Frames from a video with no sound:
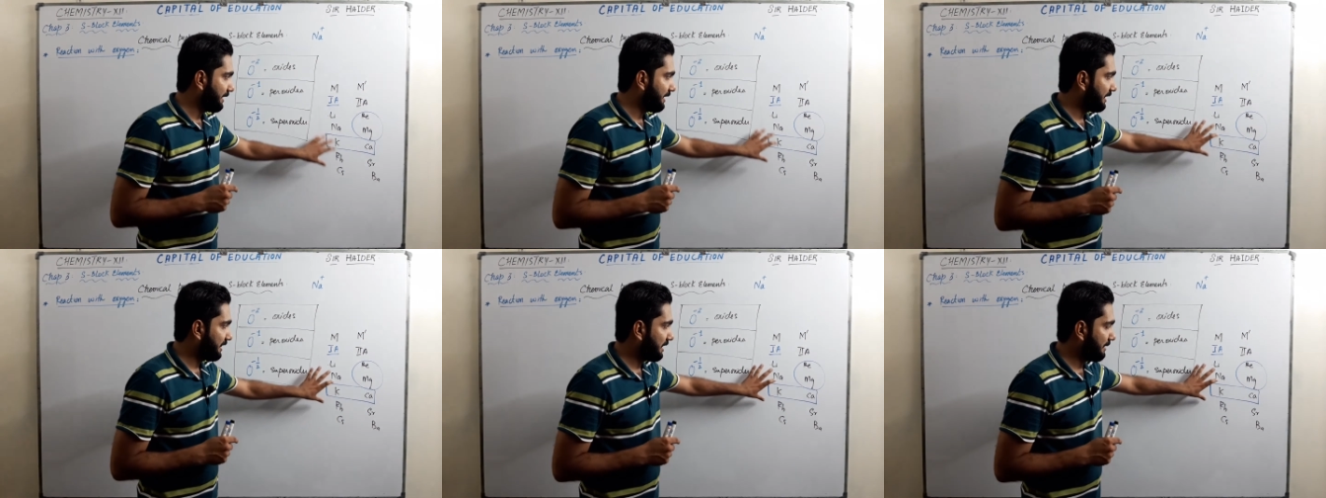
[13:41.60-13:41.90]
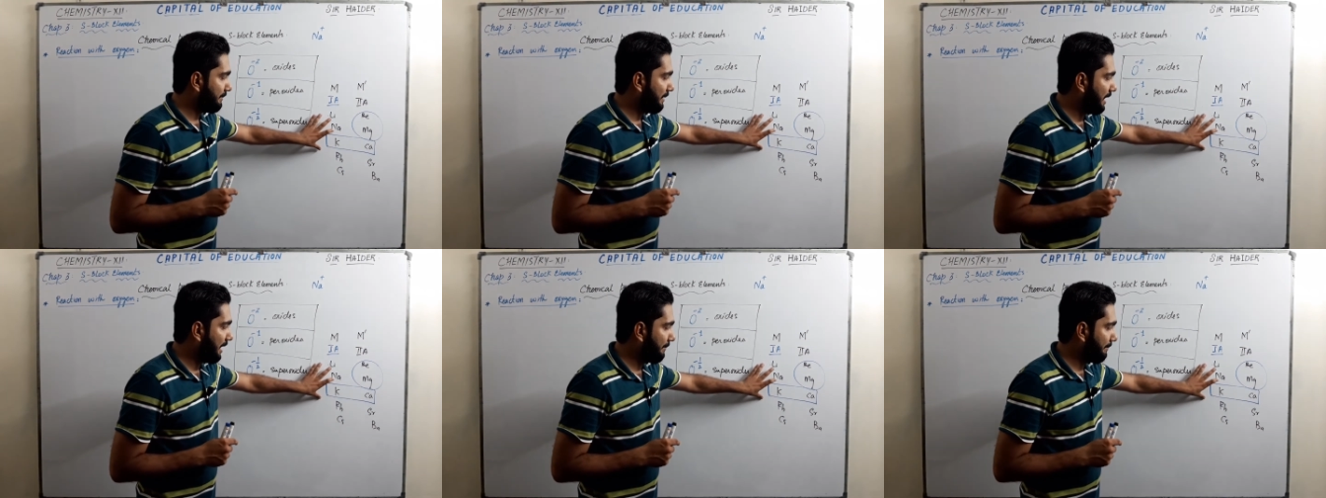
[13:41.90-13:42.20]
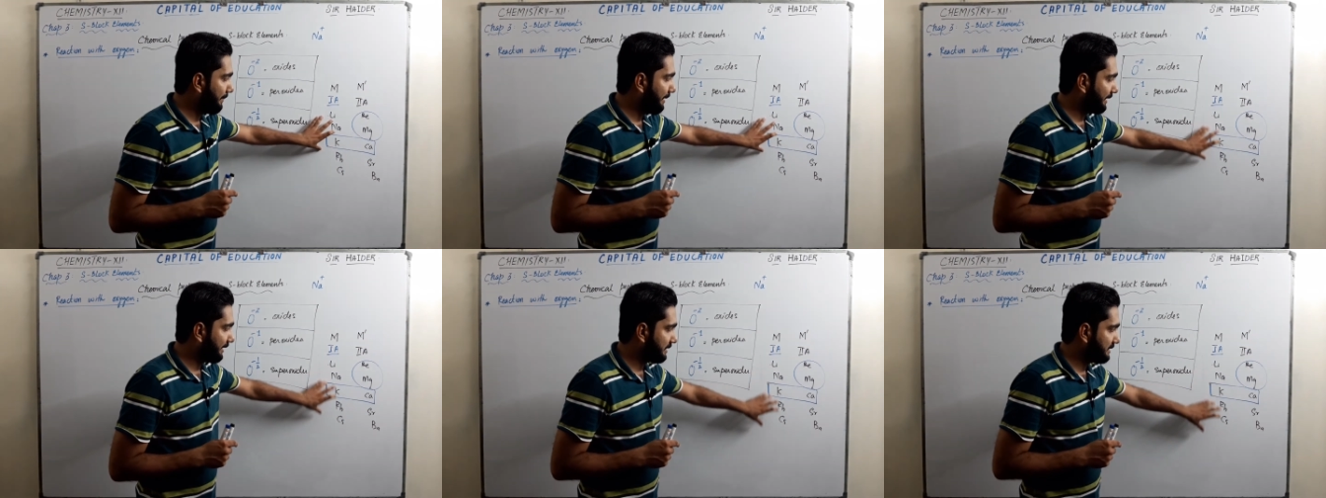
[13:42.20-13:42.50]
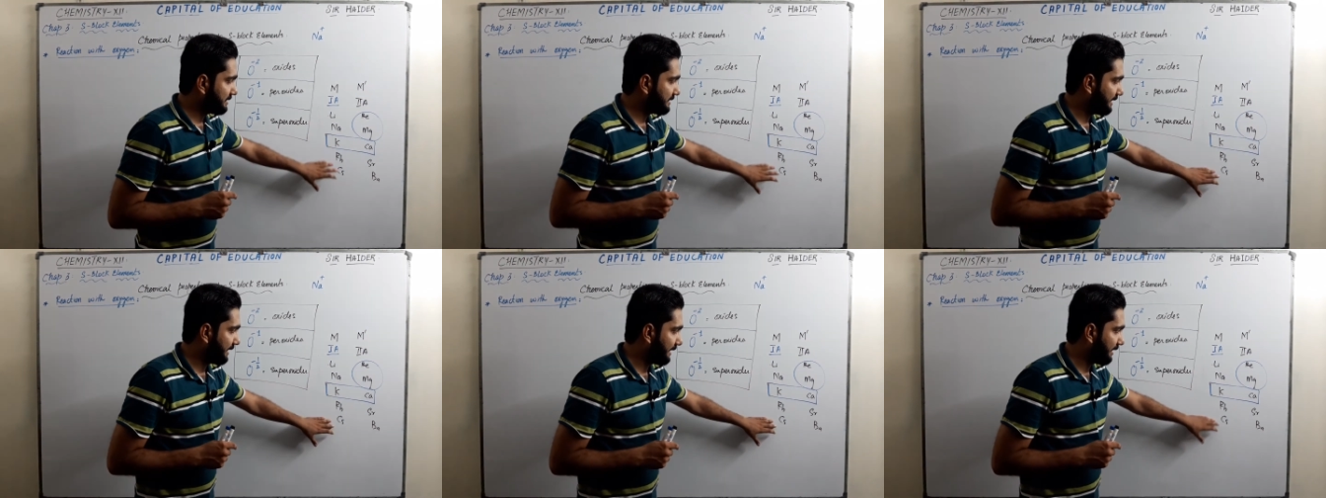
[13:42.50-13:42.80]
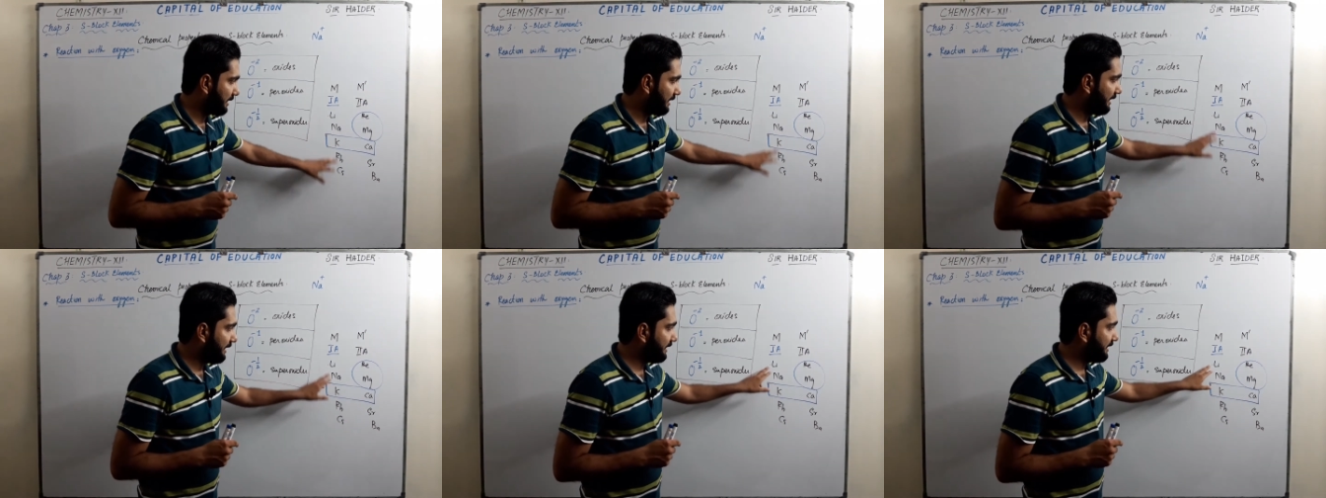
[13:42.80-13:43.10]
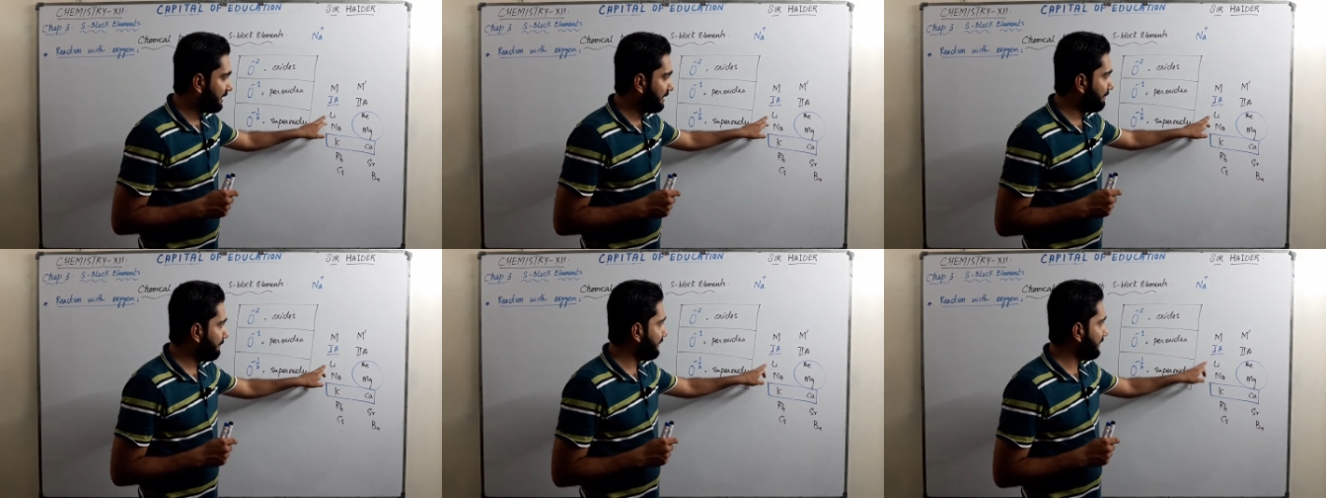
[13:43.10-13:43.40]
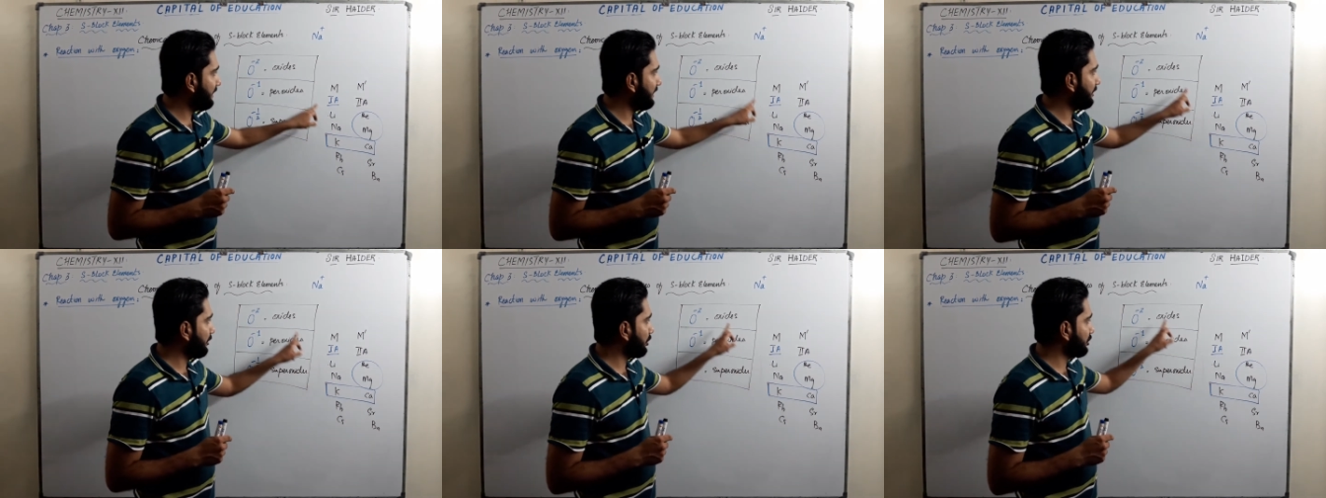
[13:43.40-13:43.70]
ये तमाम मेटल्स हैं लिथियम भी